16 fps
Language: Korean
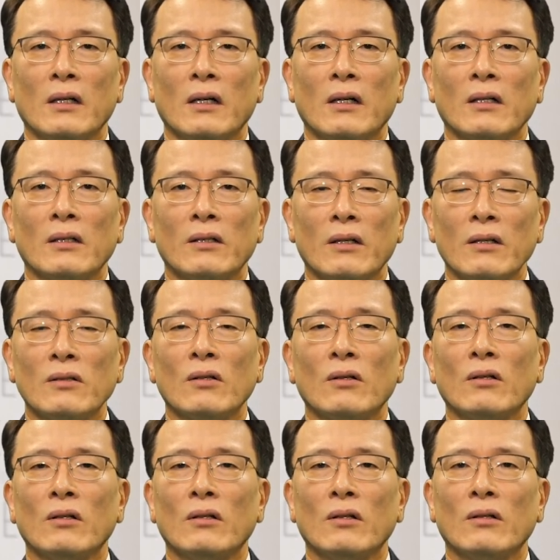아,
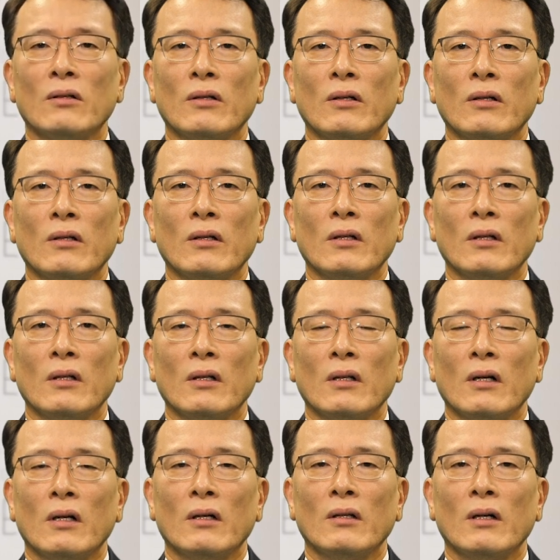그래서
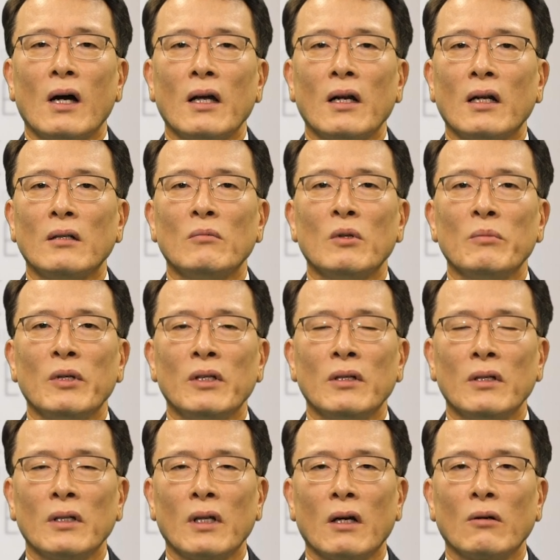어, 하나님을
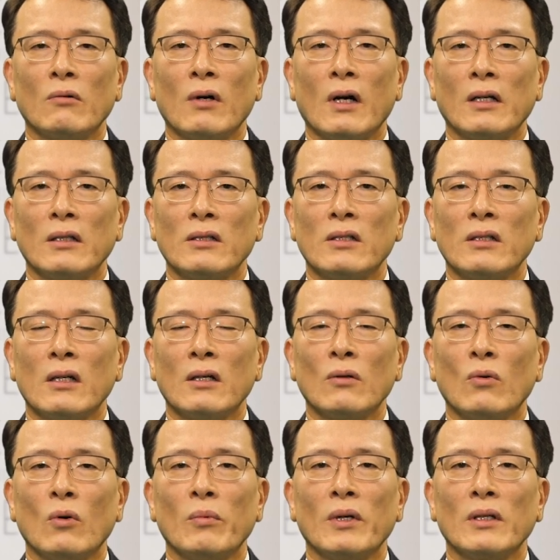믿는다고 하는 신앙
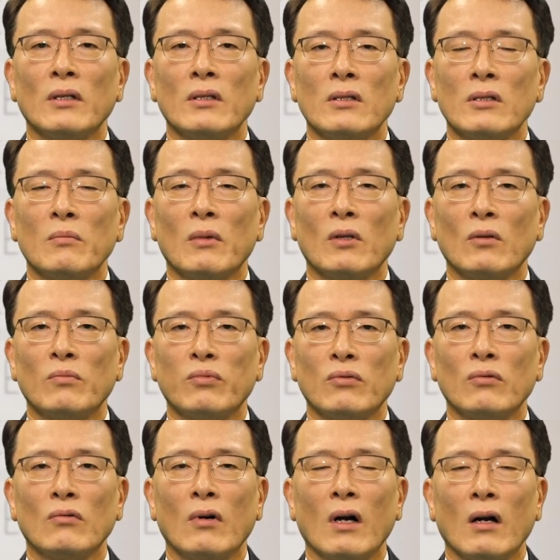고백이 있음에도
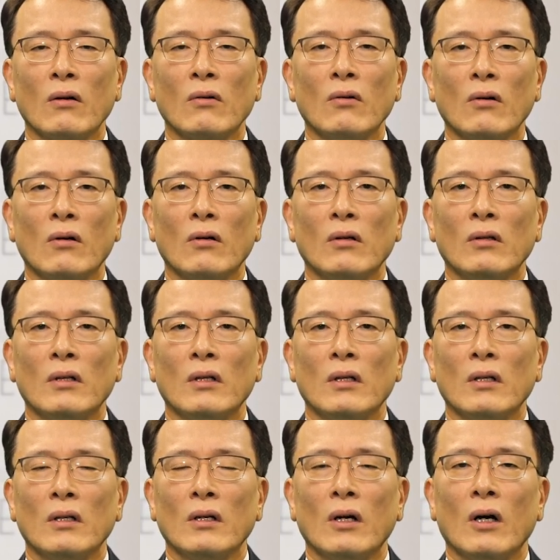불구하고
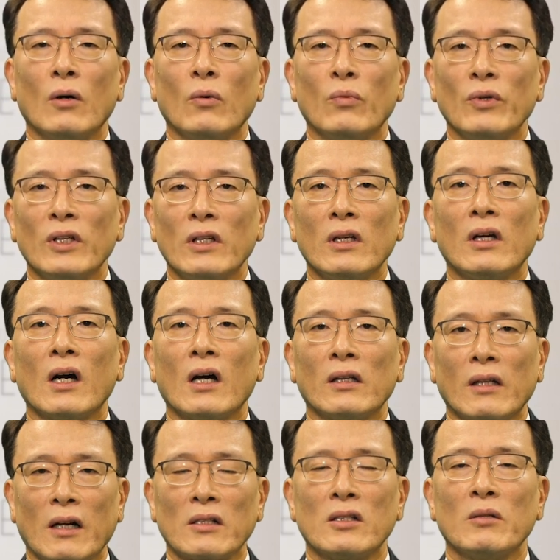어, 위기가
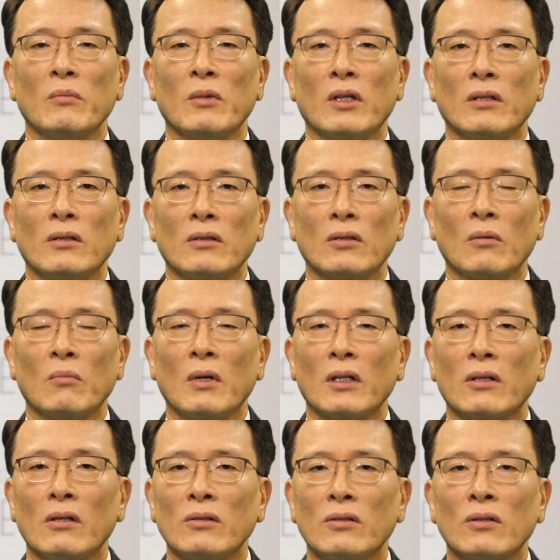닥치면 정말
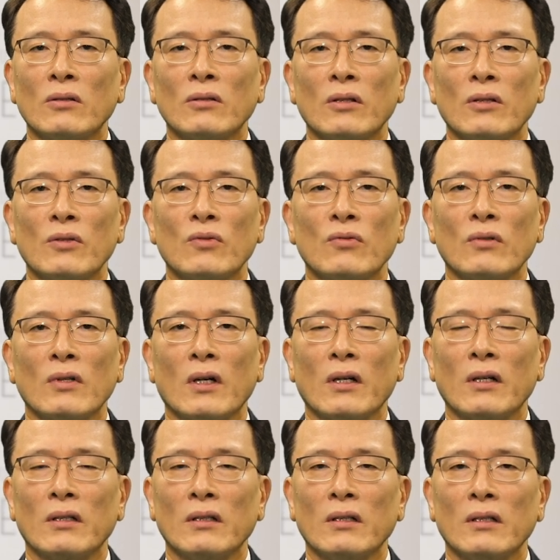결정적인
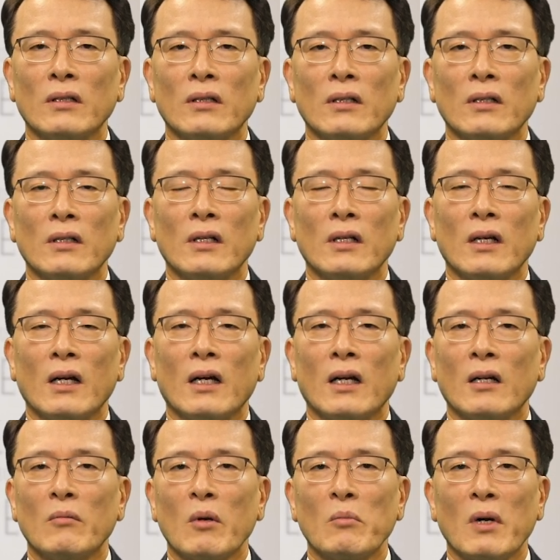순간에는
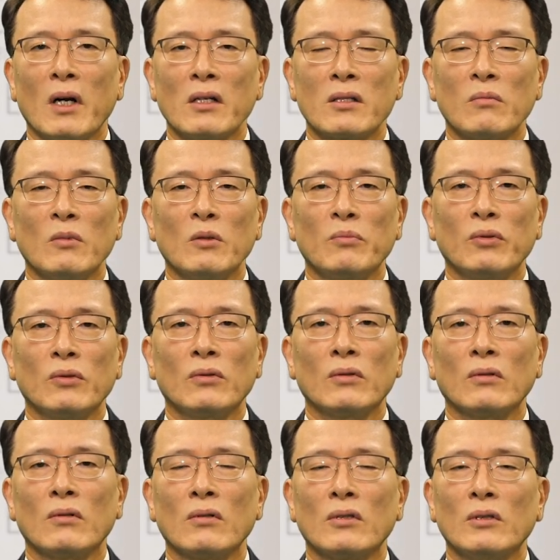하나님의 말씀을
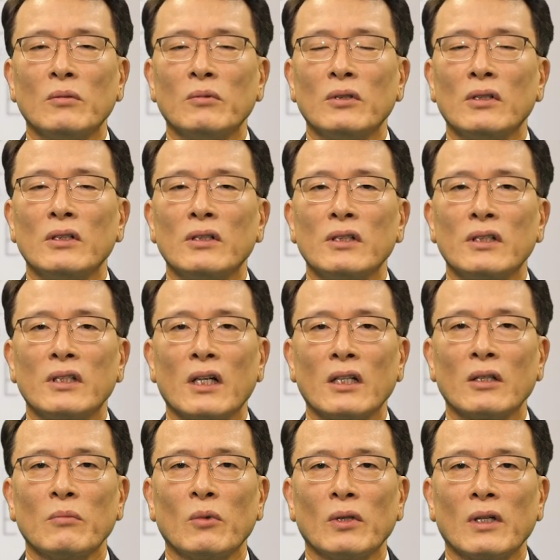붙들고 그분을
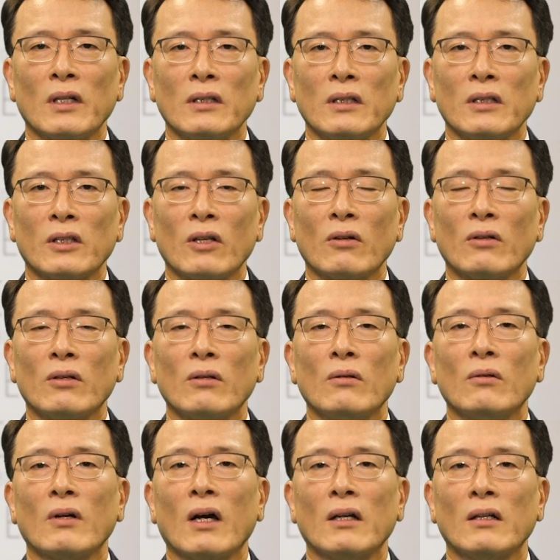의지하기보다는
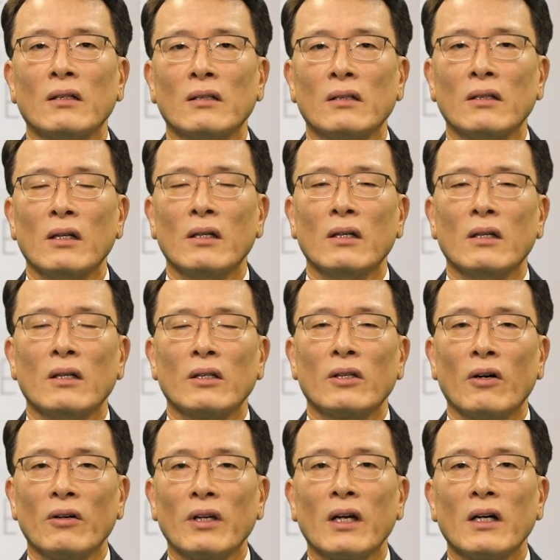곁길로 가는
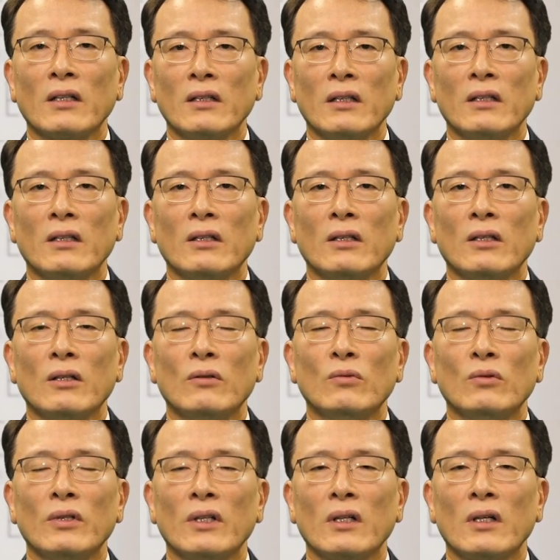경향이
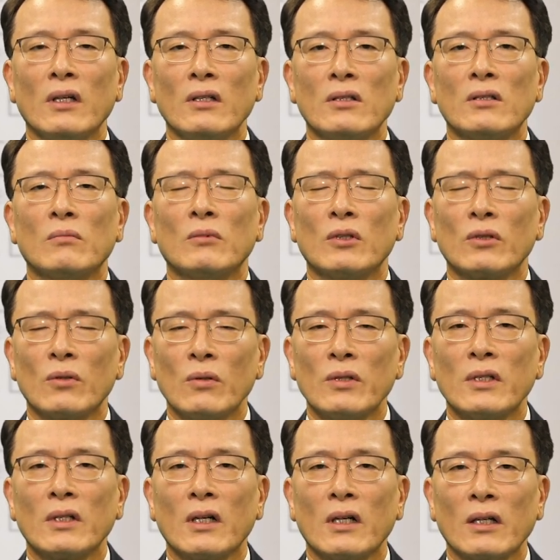우리에게 있음을
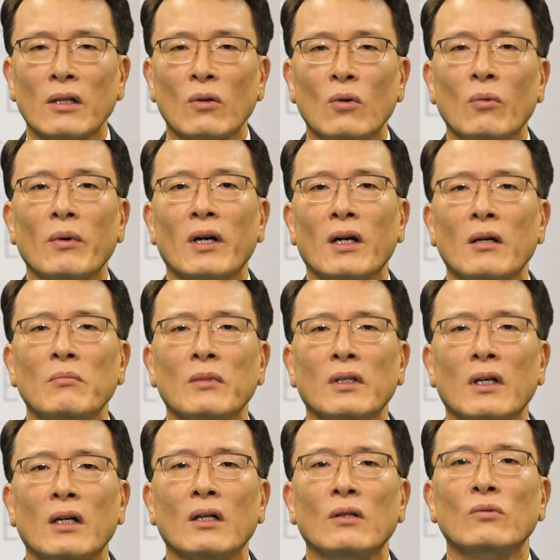솔직하게
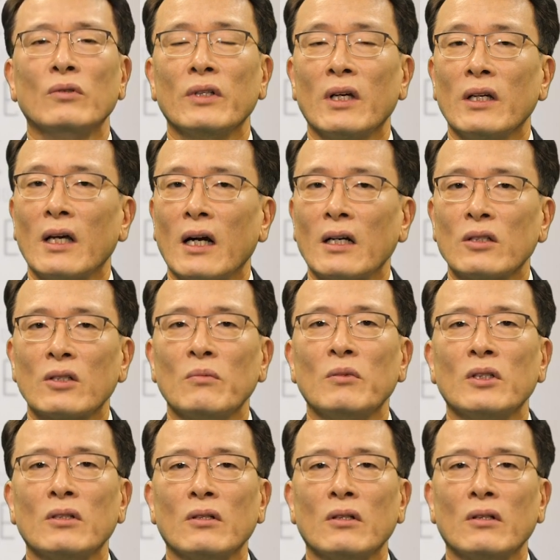고백합니다. 우리의
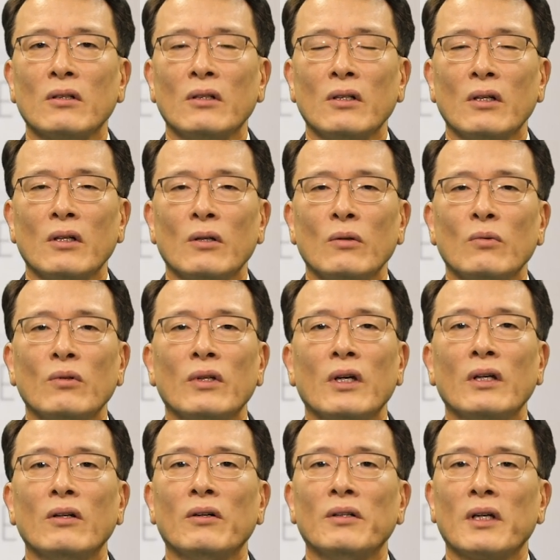약점이죠.
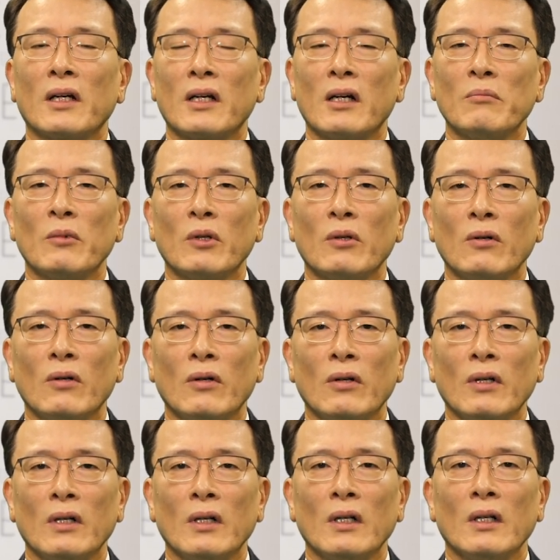우리의 연약함이고